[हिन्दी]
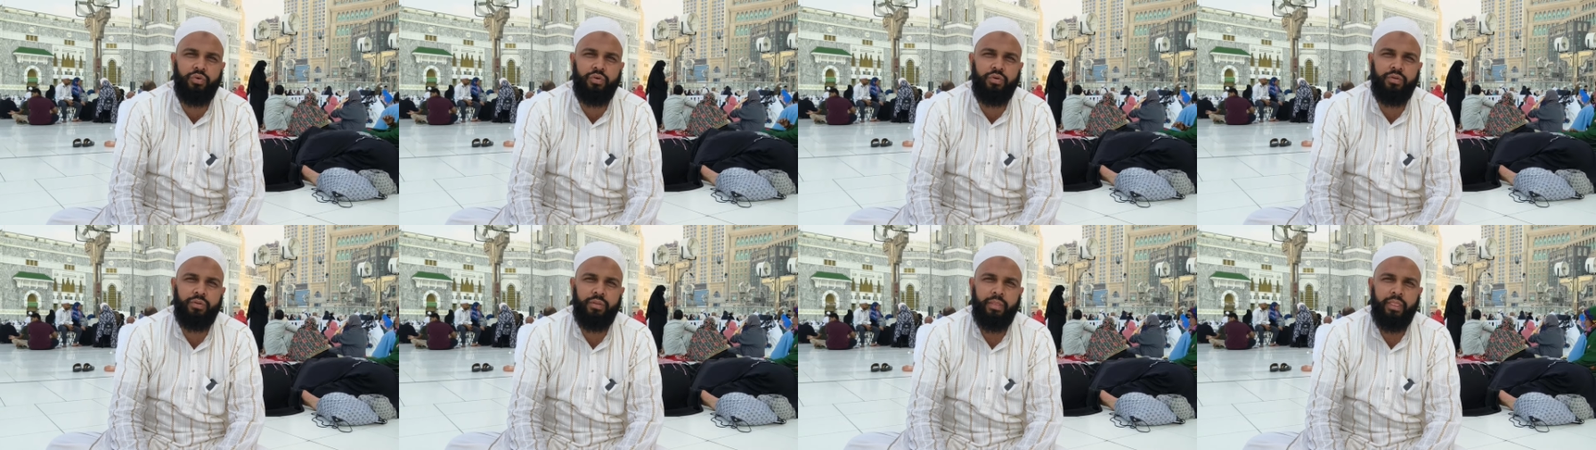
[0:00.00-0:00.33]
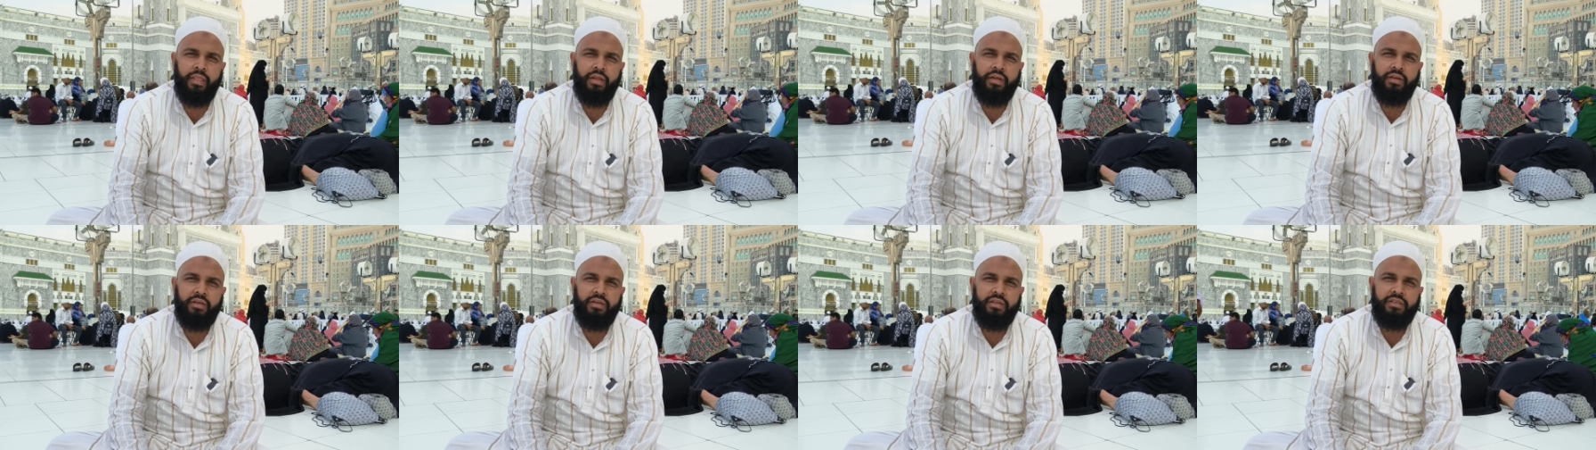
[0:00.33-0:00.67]
को
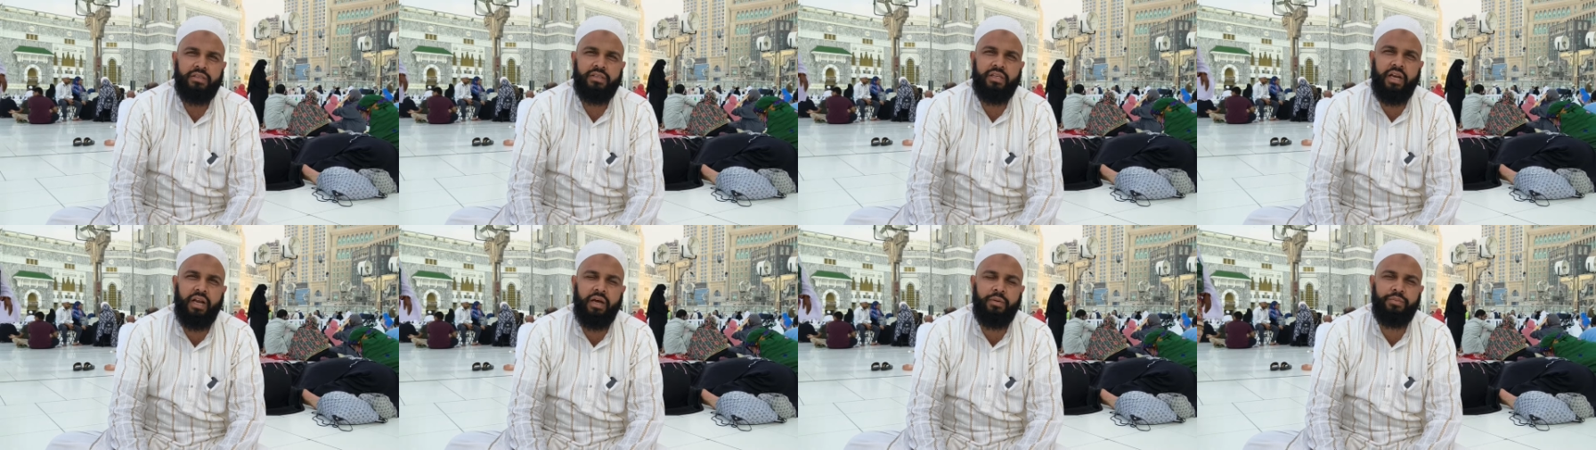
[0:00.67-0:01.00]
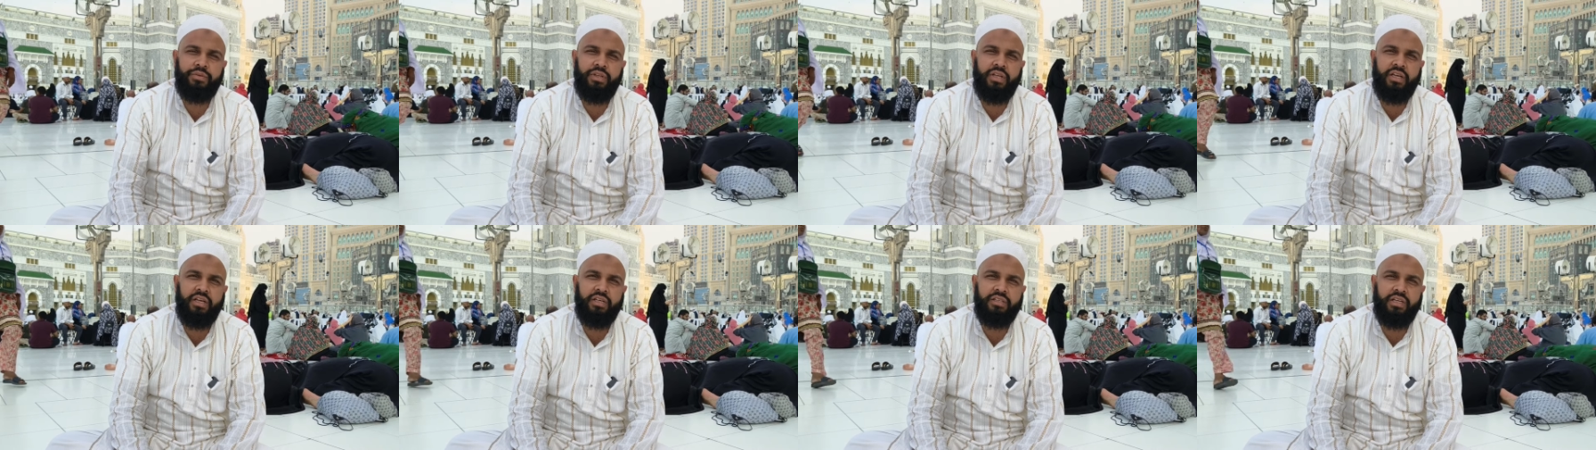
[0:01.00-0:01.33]

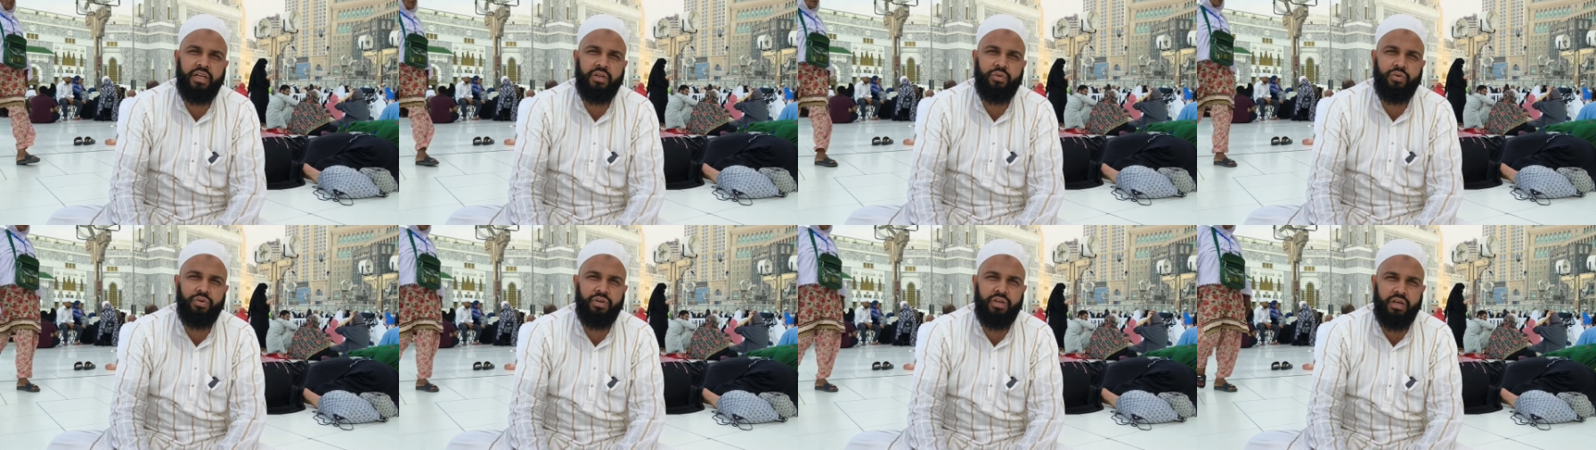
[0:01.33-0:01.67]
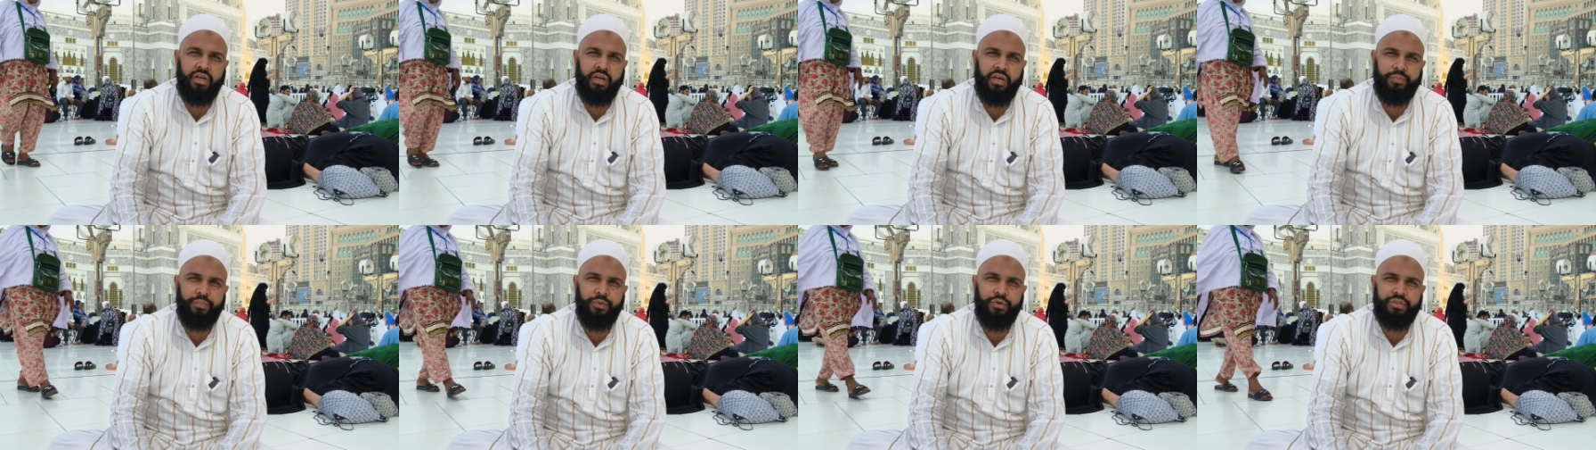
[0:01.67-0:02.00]
सलामती के साथ
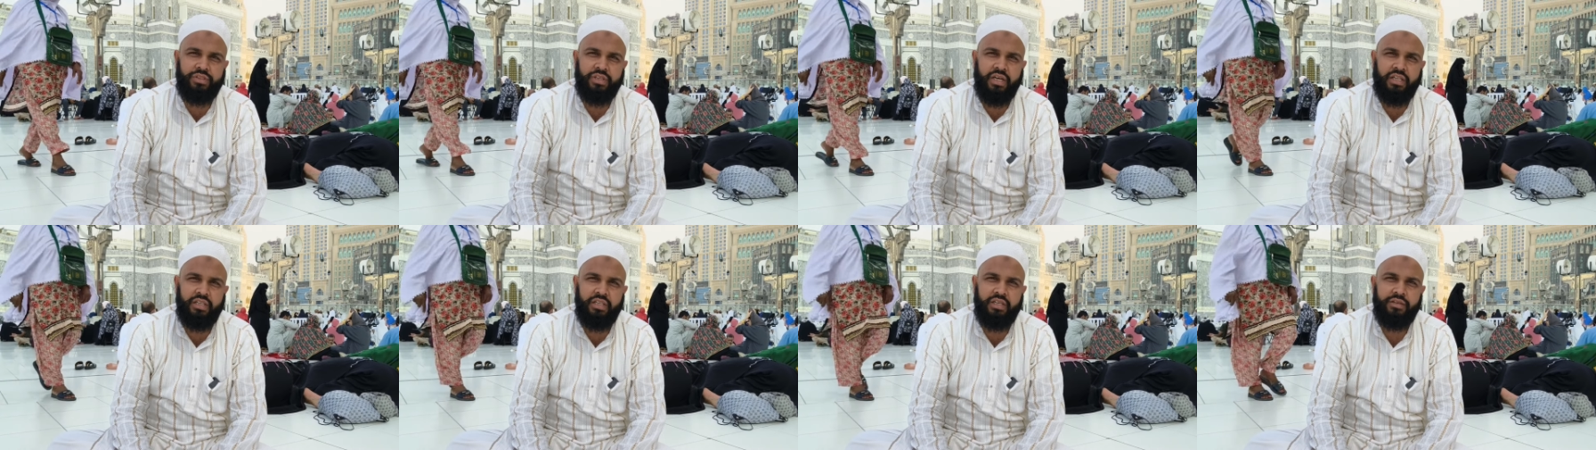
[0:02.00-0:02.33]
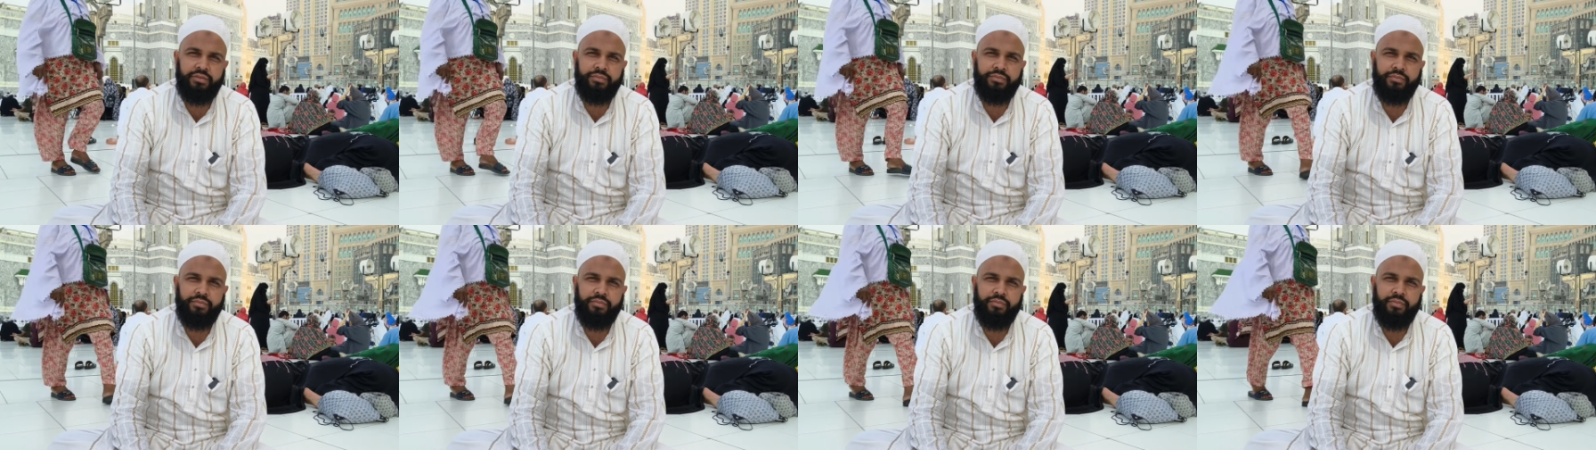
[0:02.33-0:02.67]
उनके घर पहुँचा
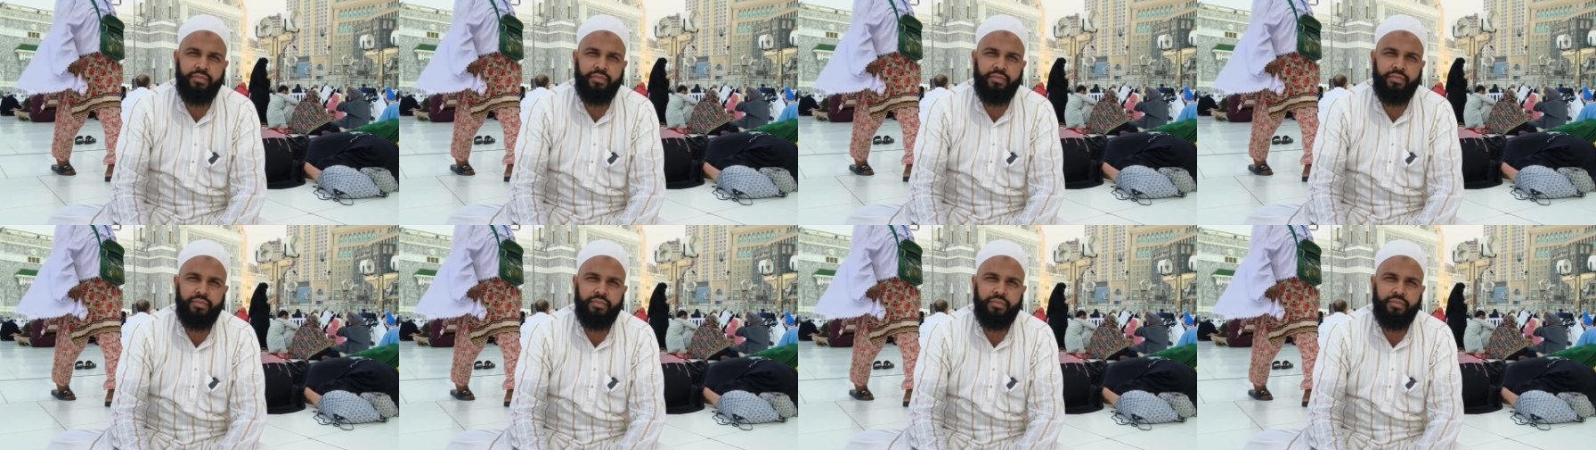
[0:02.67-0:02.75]
दे